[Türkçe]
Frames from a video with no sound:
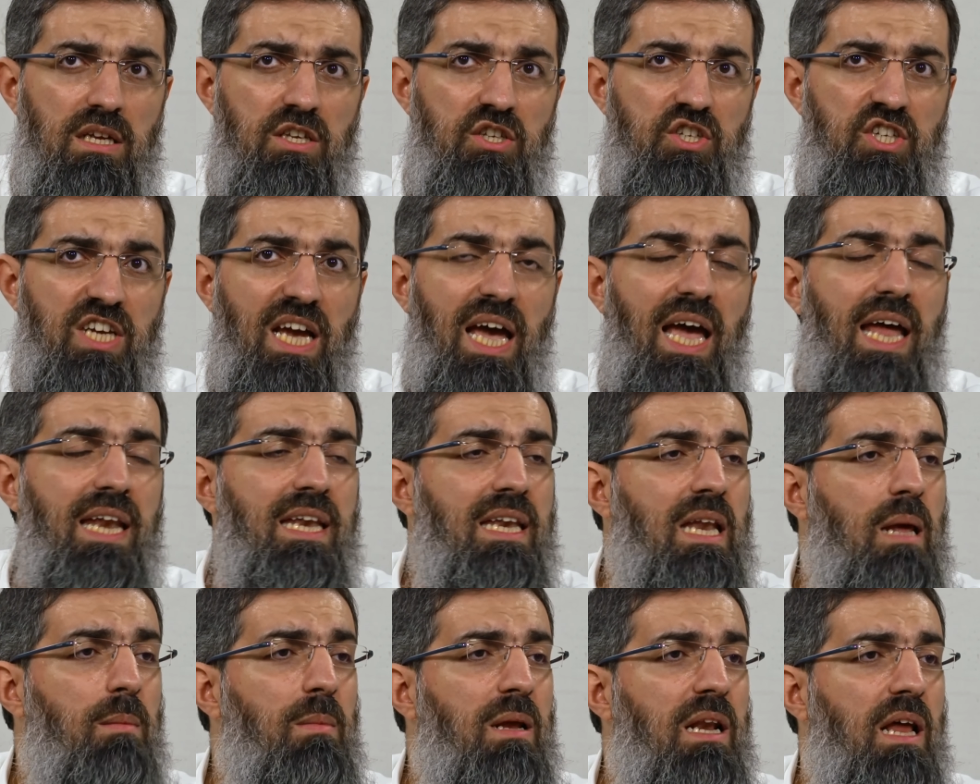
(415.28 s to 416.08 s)

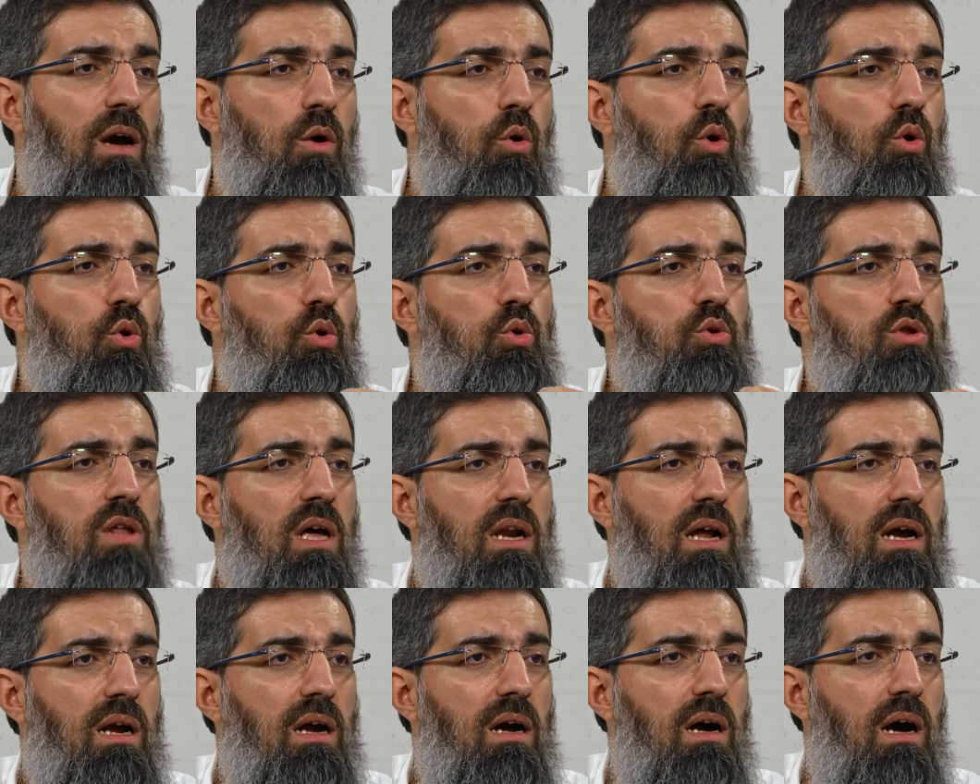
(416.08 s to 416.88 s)
cehennem ile
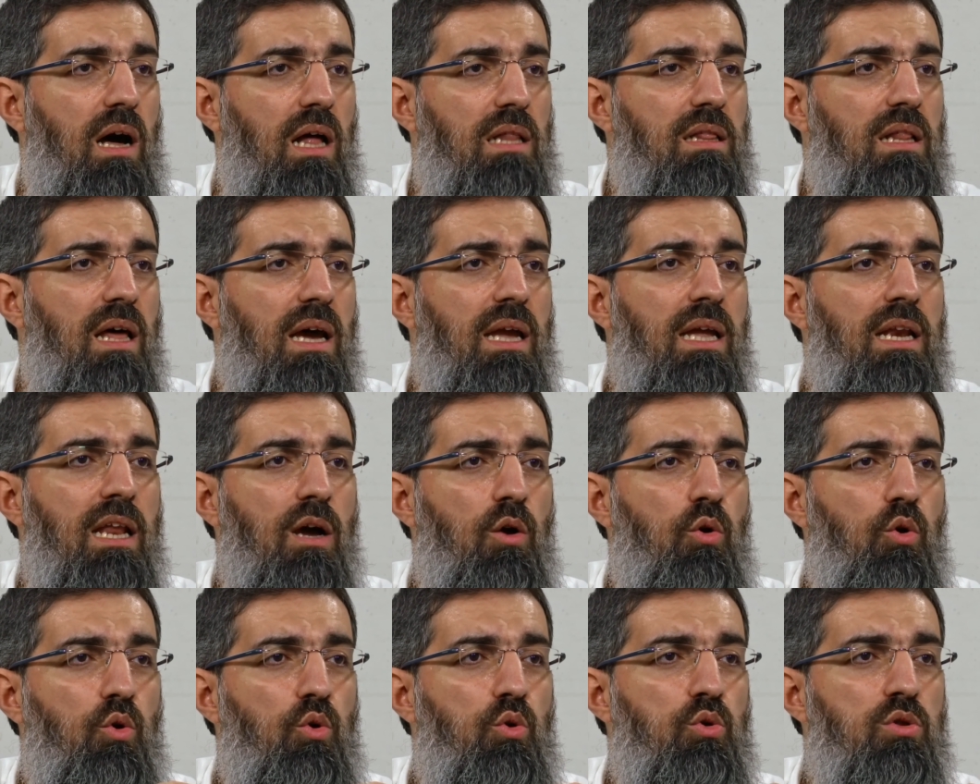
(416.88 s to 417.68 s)
korkutarak, Allah ile
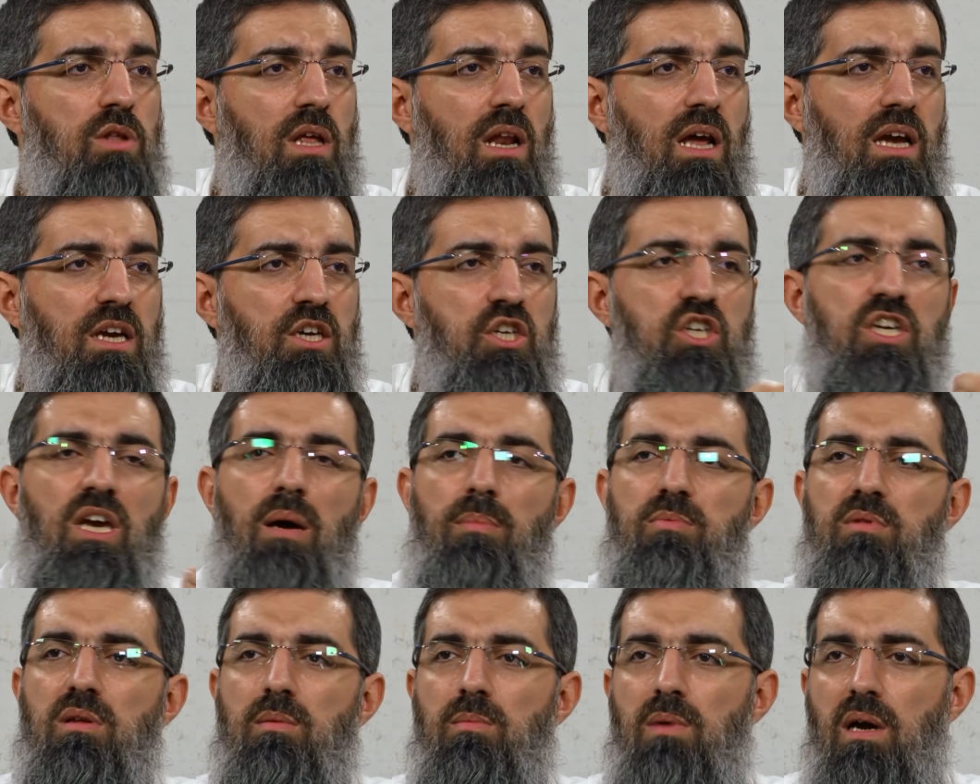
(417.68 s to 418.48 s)
korkutarak iş
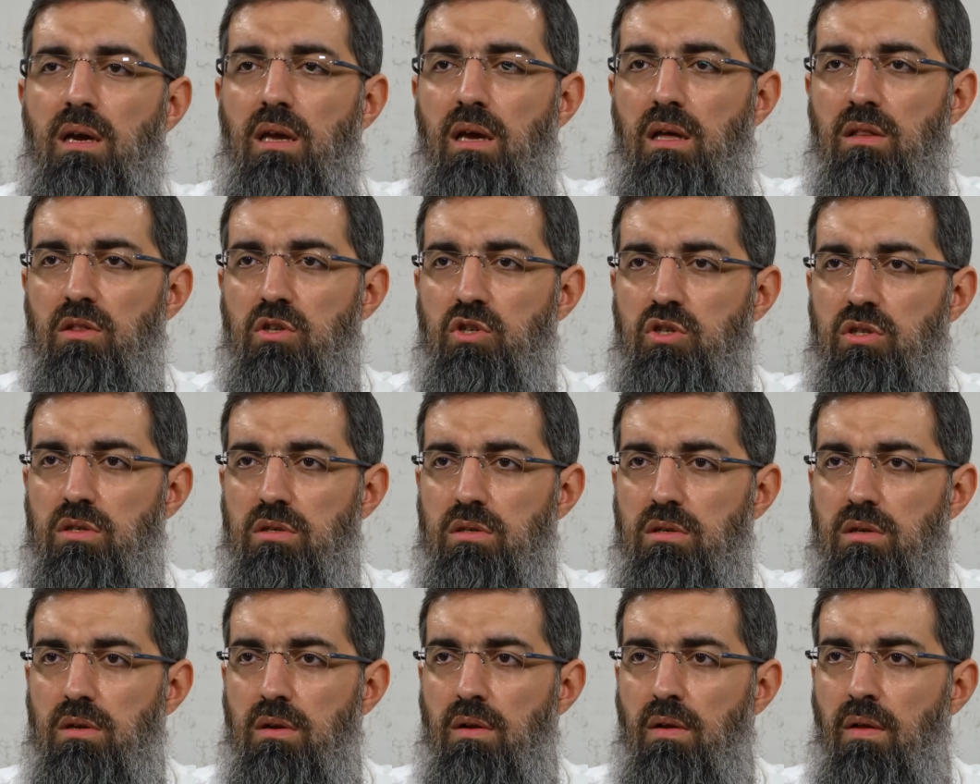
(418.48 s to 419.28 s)
yaptırmak
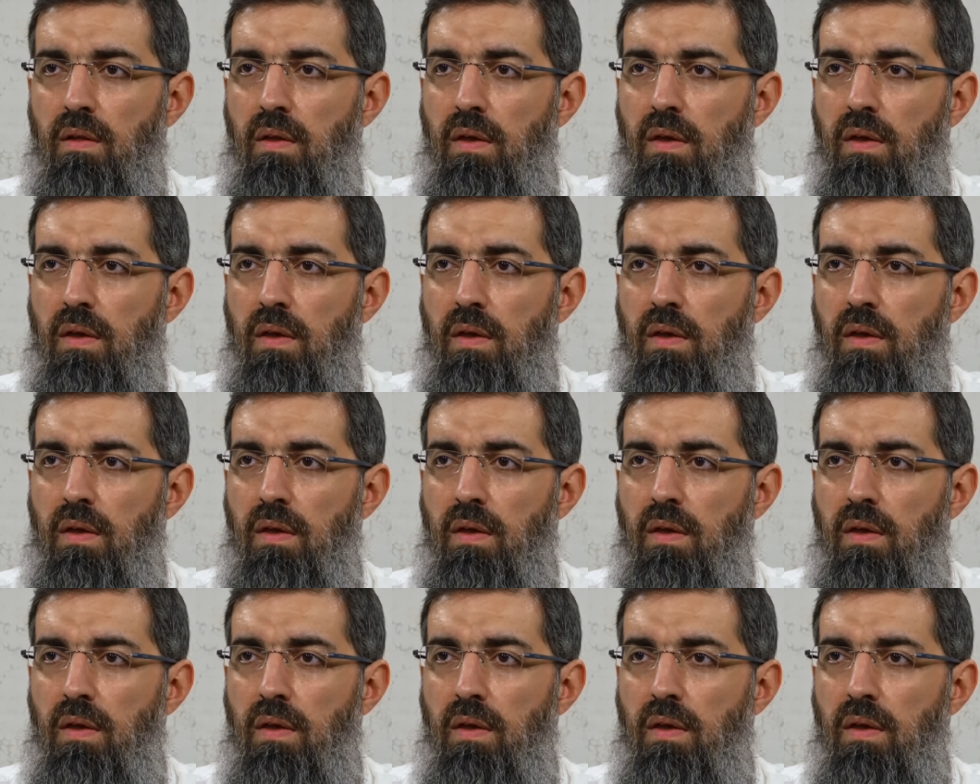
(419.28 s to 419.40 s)
yanlıştır.